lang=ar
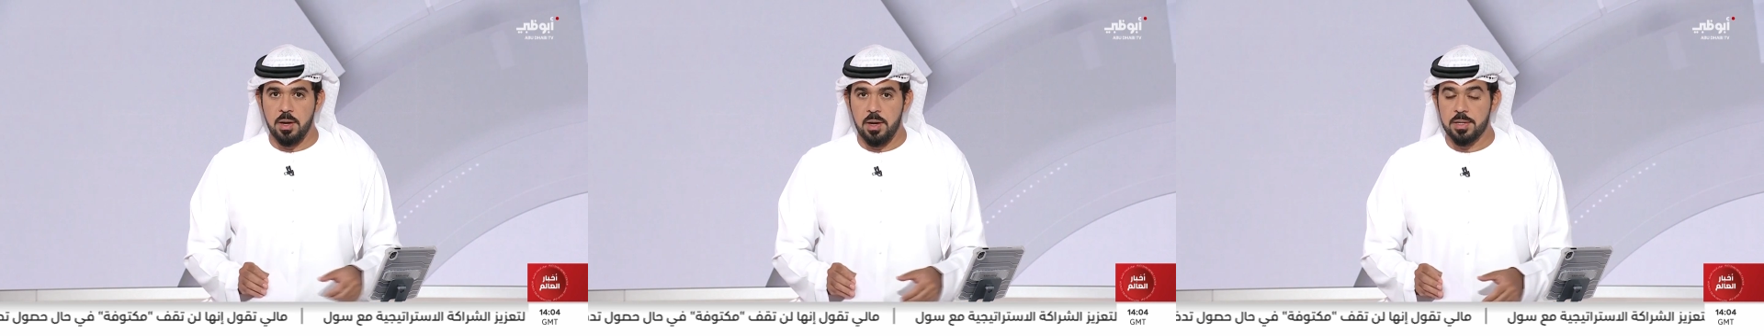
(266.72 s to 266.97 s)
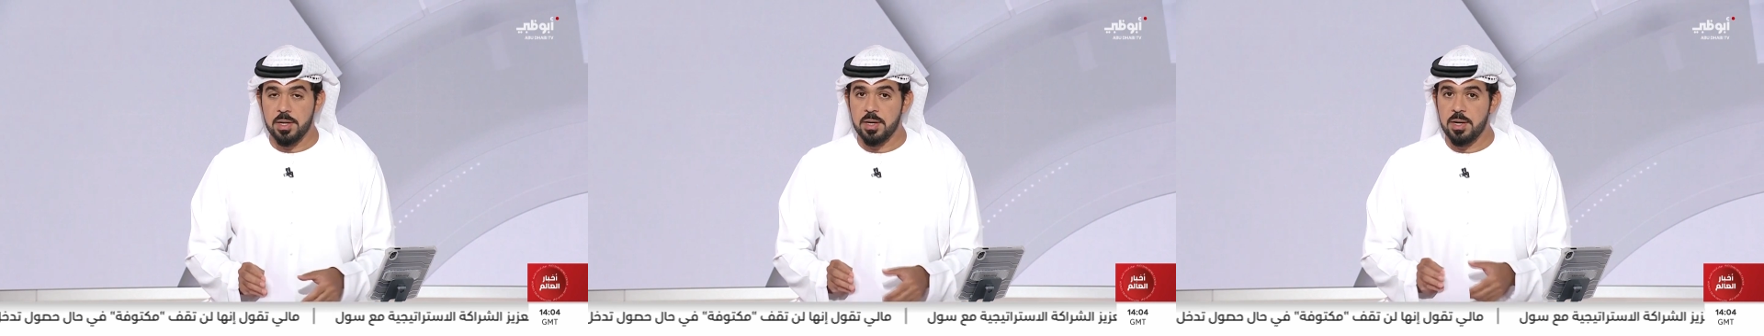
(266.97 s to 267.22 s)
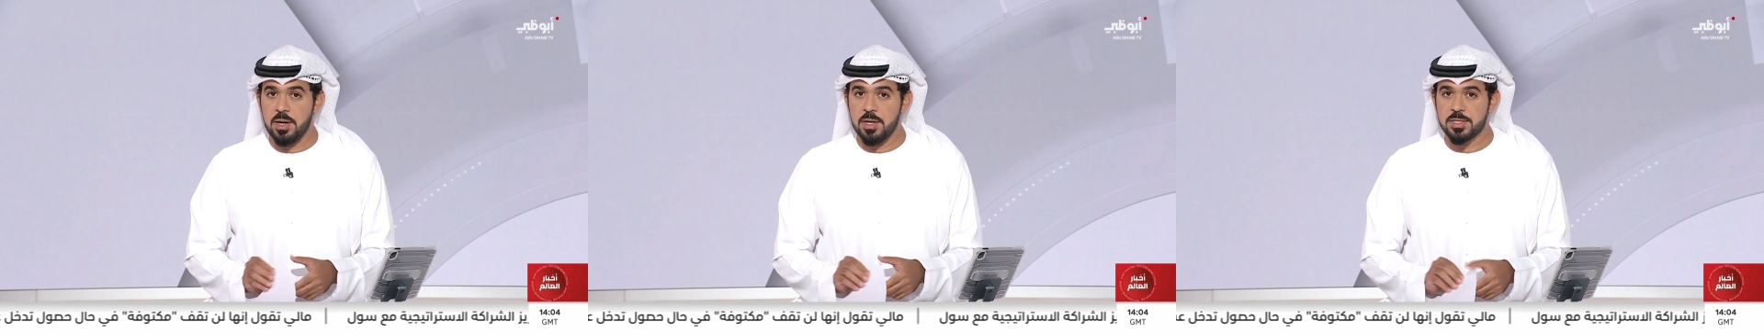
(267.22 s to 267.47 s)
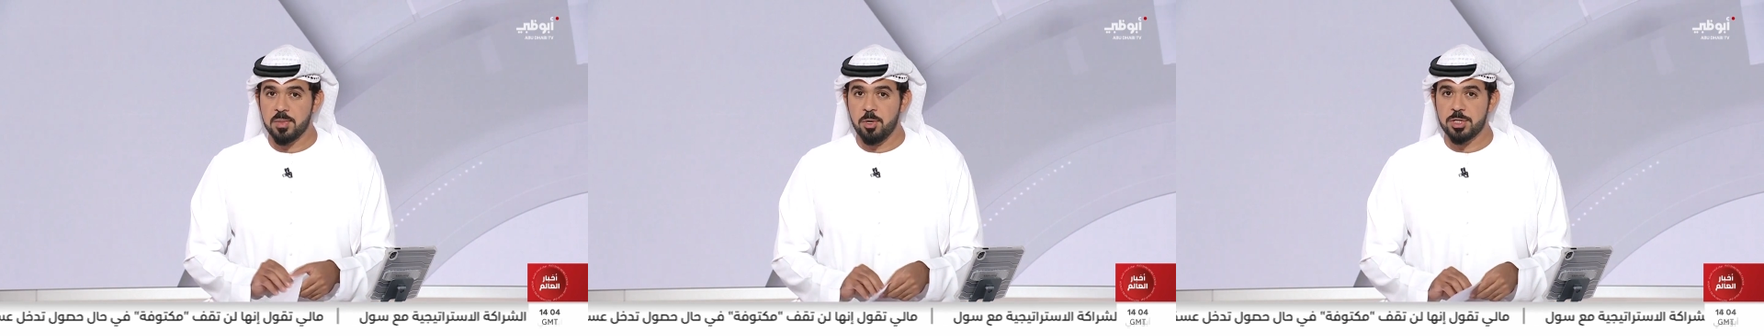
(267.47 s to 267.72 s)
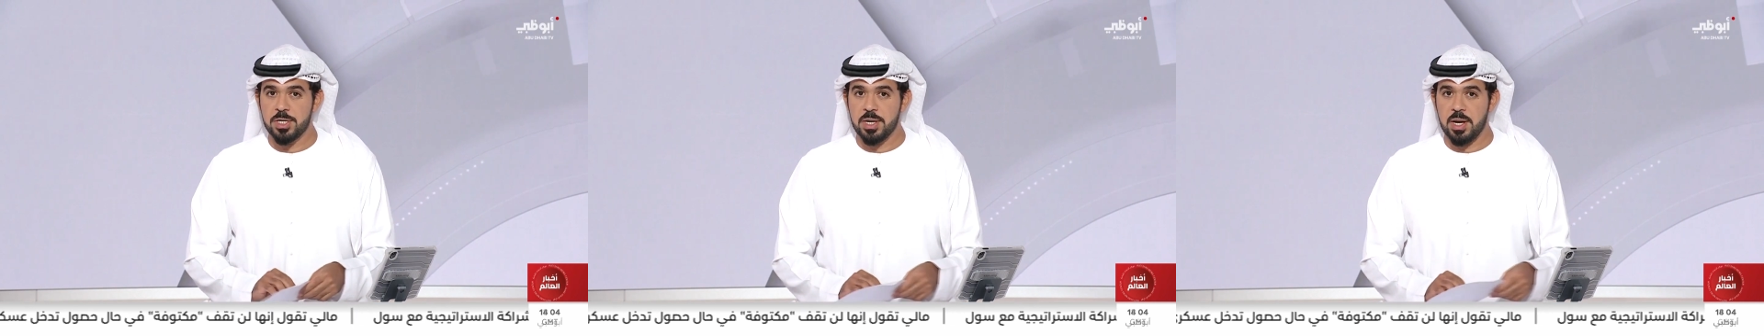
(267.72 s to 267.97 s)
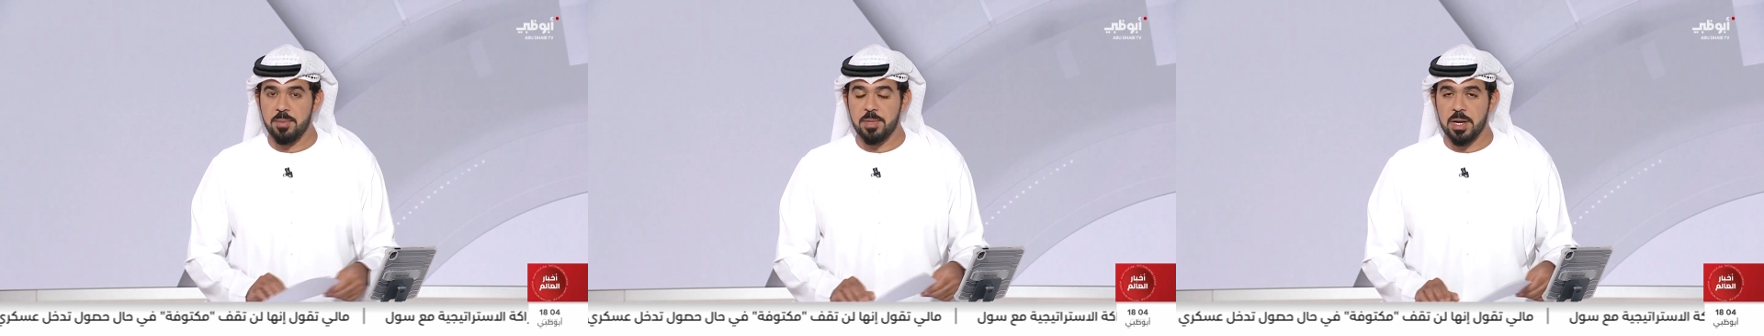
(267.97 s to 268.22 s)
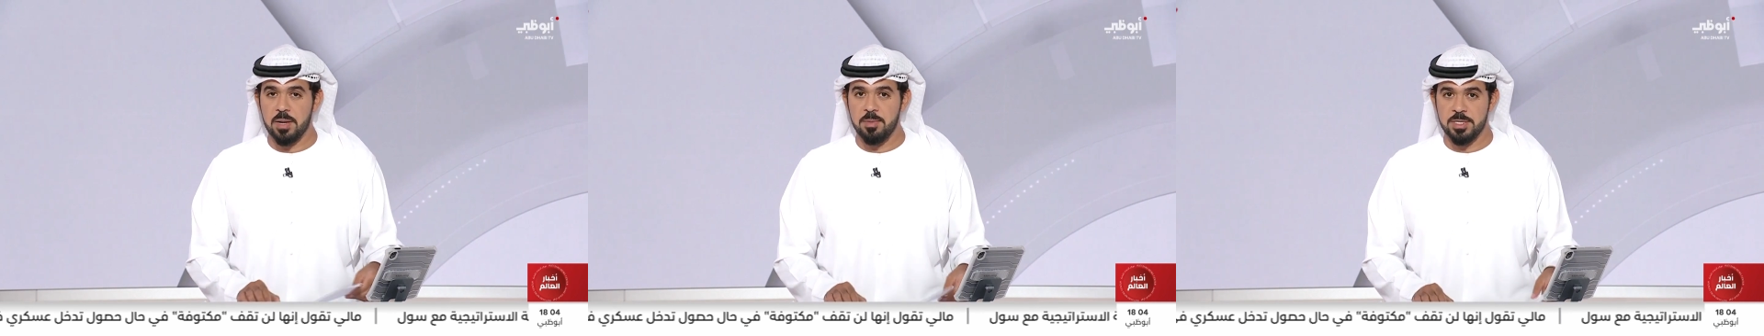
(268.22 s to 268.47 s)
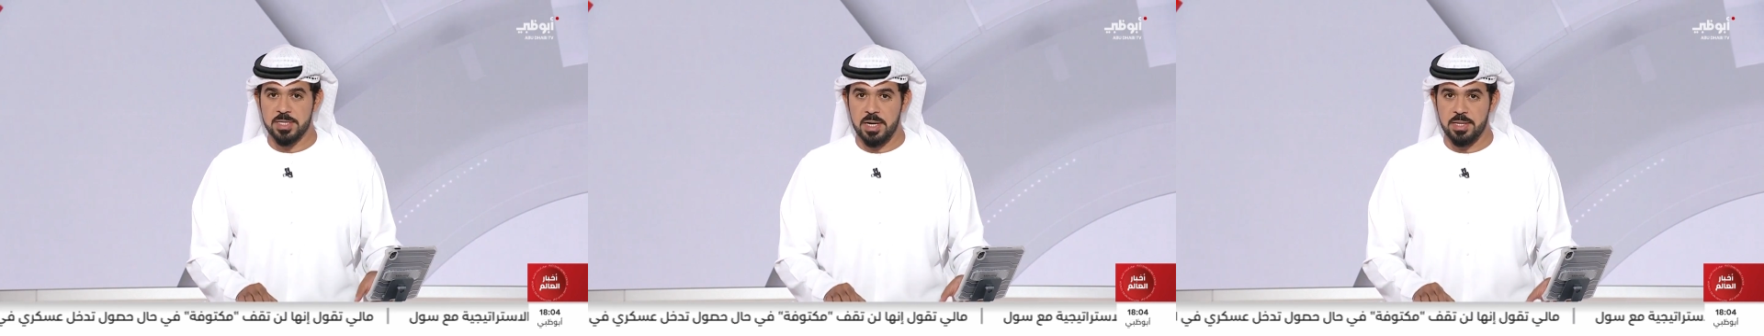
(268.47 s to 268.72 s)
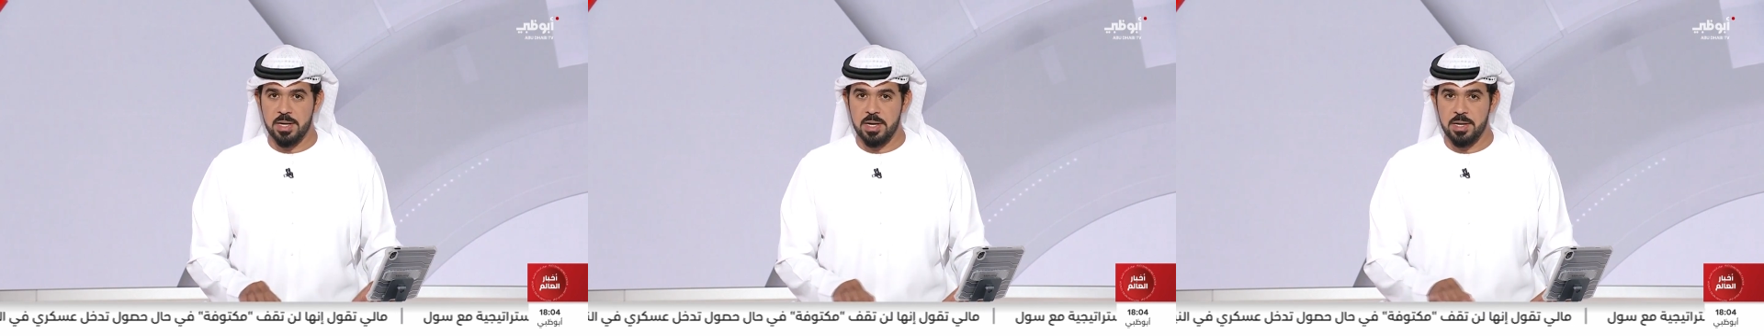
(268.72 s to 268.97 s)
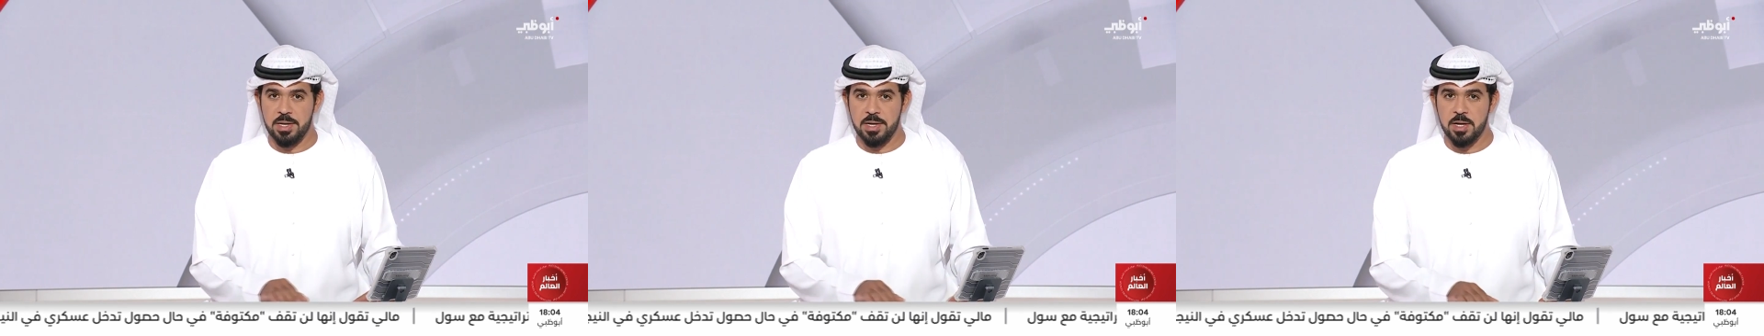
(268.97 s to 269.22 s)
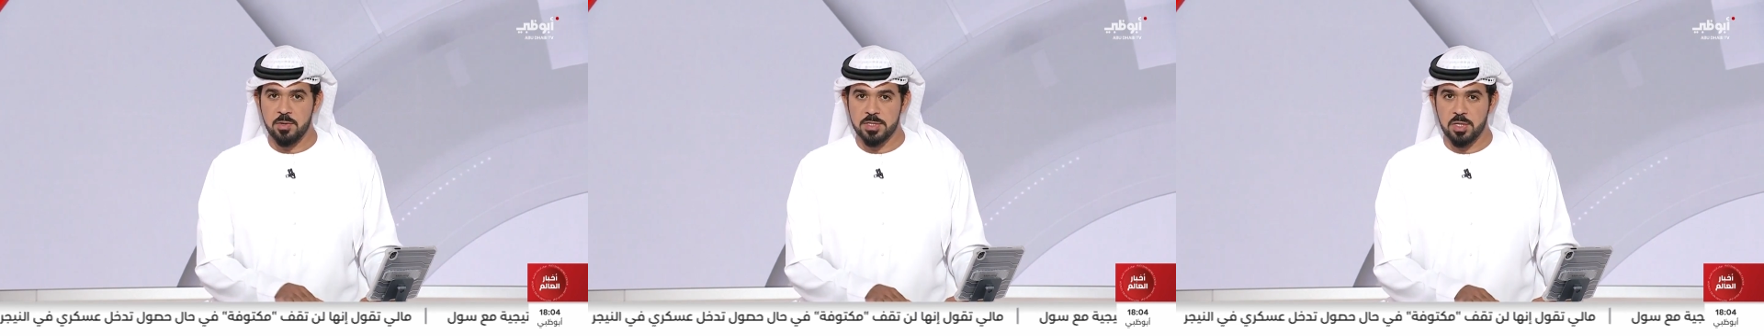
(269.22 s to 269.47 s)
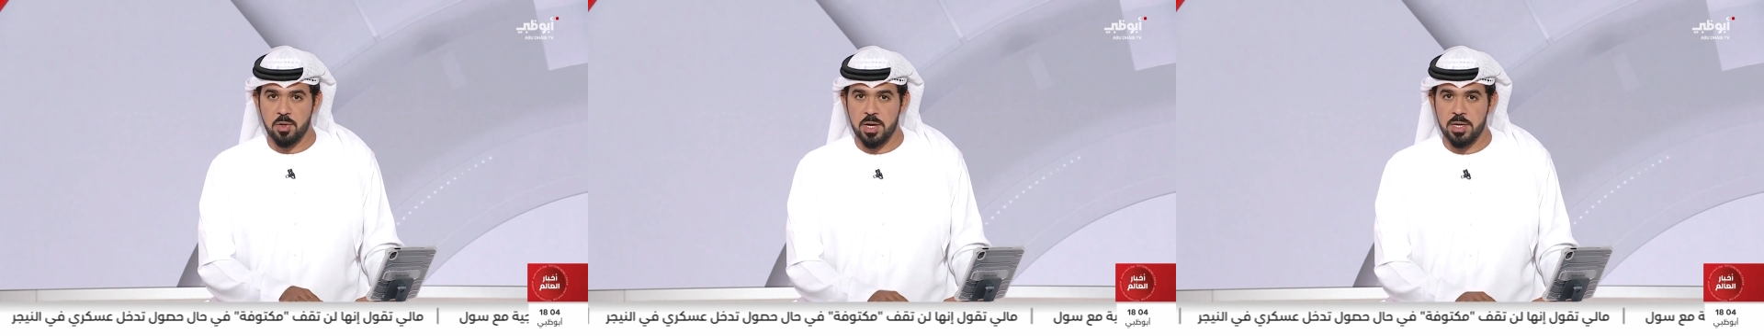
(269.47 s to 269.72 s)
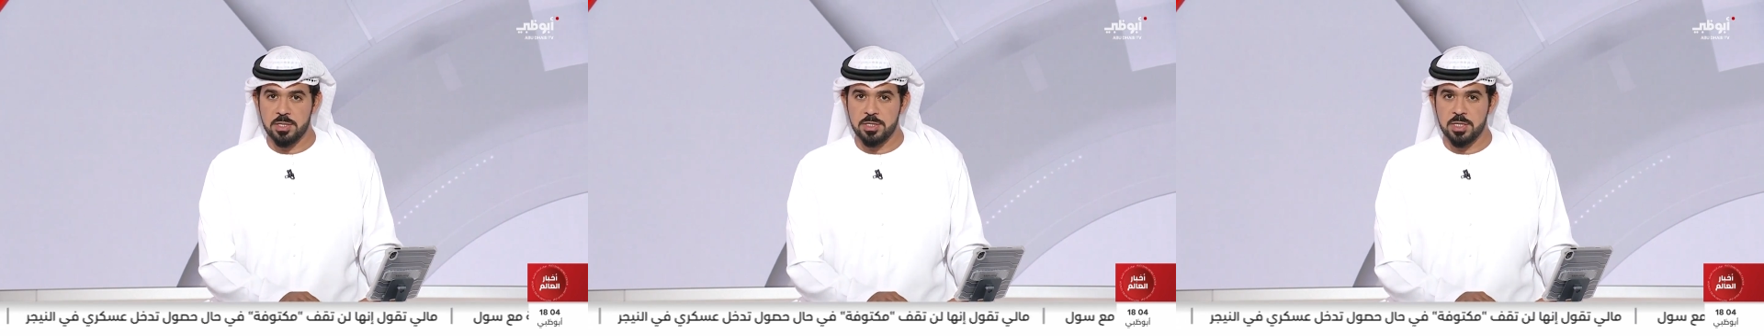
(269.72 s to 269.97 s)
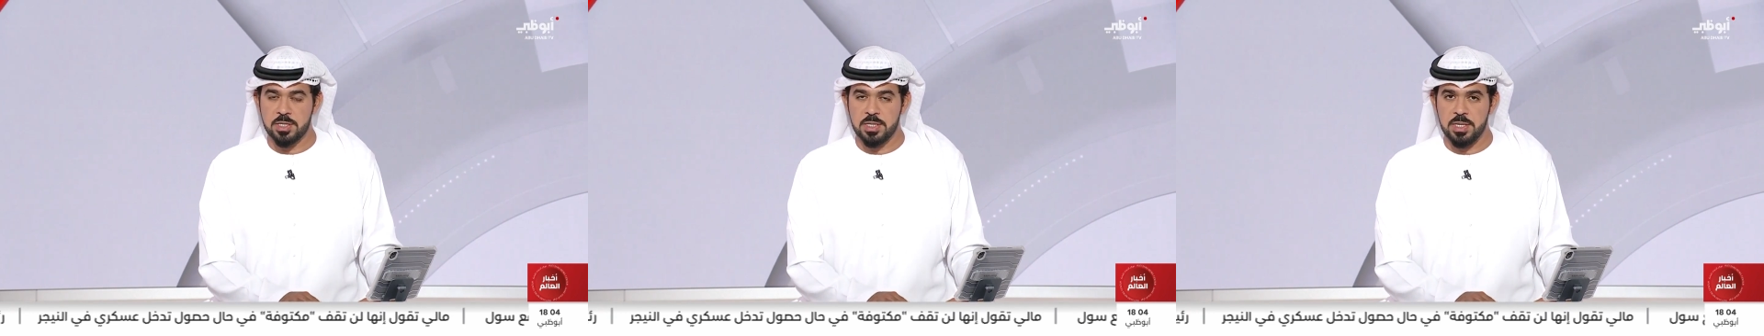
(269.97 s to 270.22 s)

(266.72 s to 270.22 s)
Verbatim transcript: التقى سمو الشيخ عبد الله بن زايد ال نهيان وزير الخارجيه